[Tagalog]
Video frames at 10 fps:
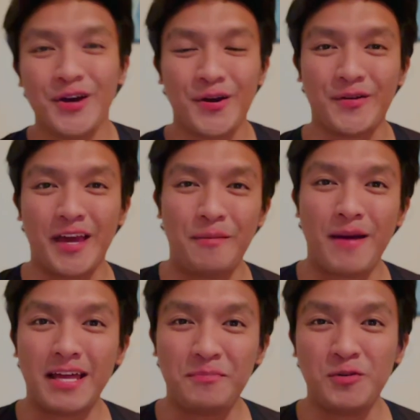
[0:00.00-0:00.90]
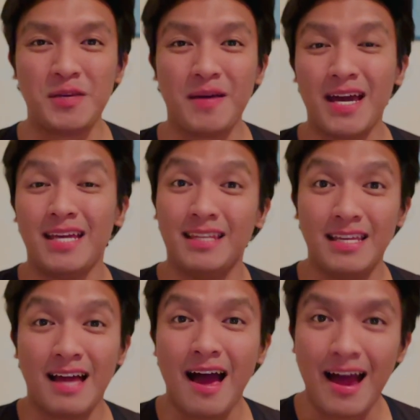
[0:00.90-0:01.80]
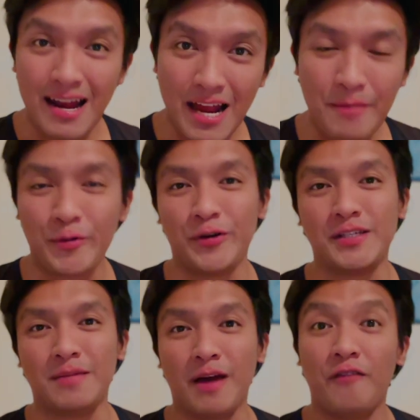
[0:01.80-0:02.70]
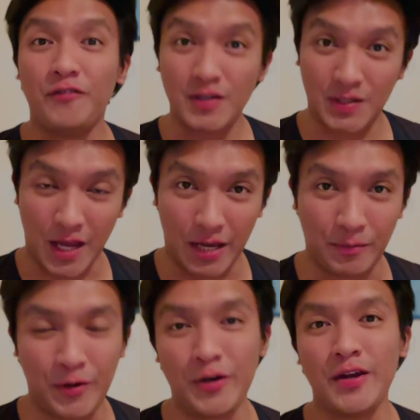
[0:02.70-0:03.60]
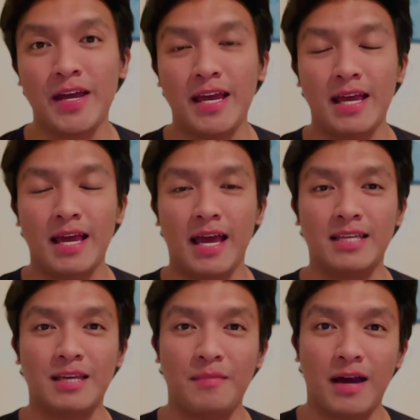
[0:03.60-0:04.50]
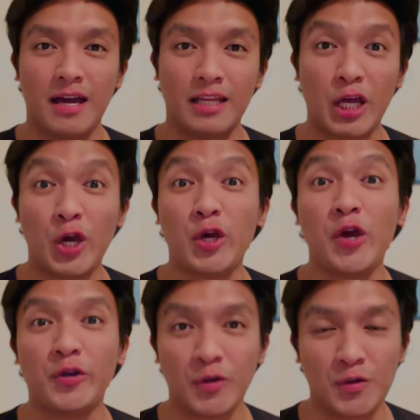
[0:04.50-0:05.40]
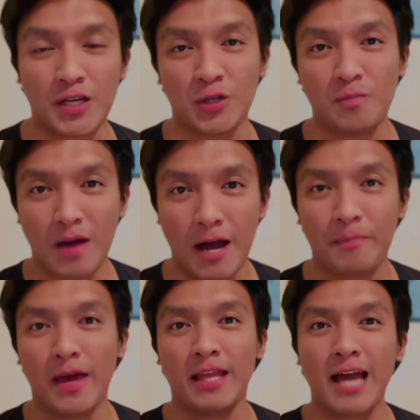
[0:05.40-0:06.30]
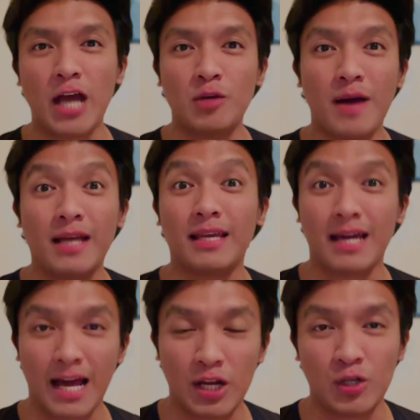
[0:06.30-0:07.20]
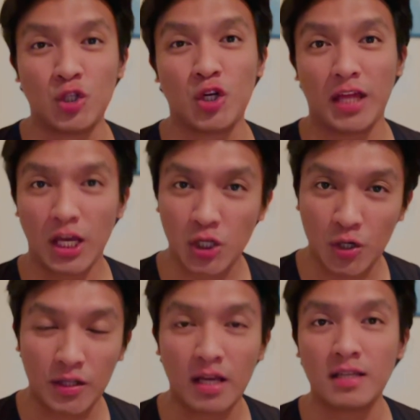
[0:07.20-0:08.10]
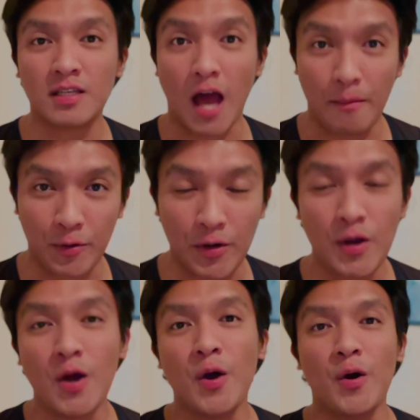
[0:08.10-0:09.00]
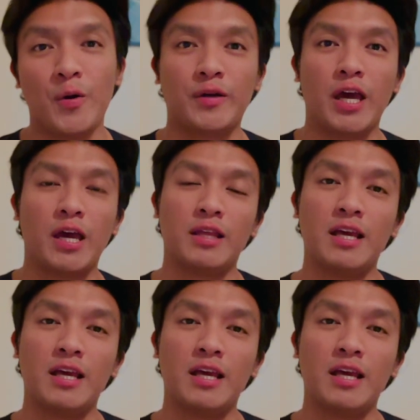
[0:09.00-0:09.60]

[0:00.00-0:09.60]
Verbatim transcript: Okay, para po sa mga hindi nakakalam or sa mga first-timer, And eh, sa mga nakikurious, ano ba, and gaano ba katagal yung duration ng summer, okay, nag